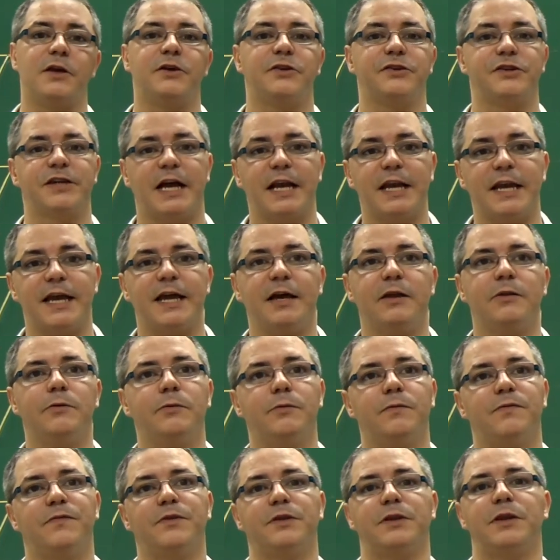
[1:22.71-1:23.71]

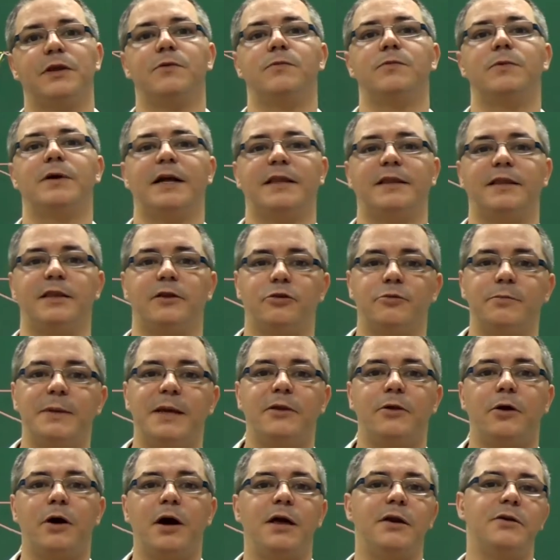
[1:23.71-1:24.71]
escaleno, vou ter um cateto
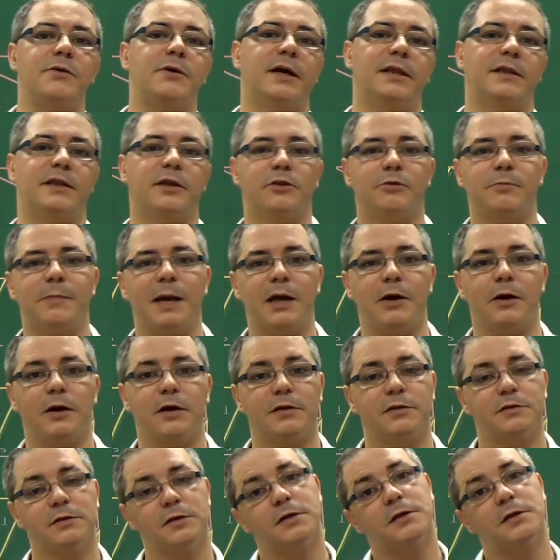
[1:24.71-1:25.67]
menor e um cateto maior.